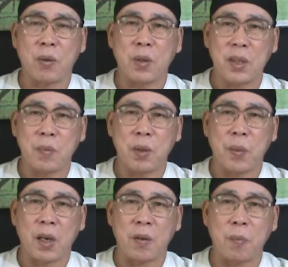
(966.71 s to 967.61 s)
我一直没
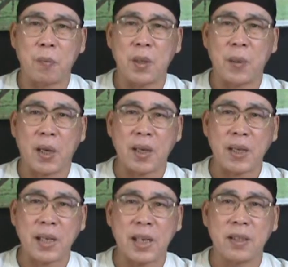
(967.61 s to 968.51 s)
把它没把它
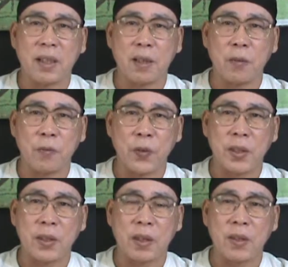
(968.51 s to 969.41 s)
干掉
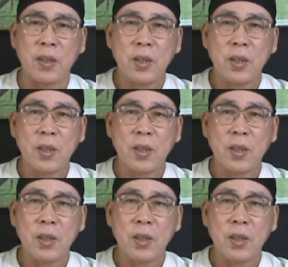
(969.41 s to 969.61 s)
废掉，